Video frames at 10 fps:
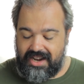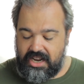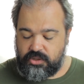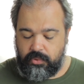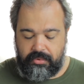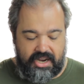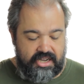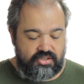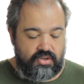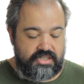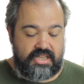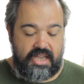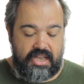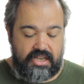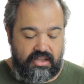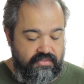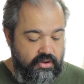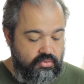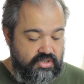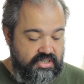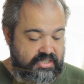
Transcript: três publicações dele que vão nos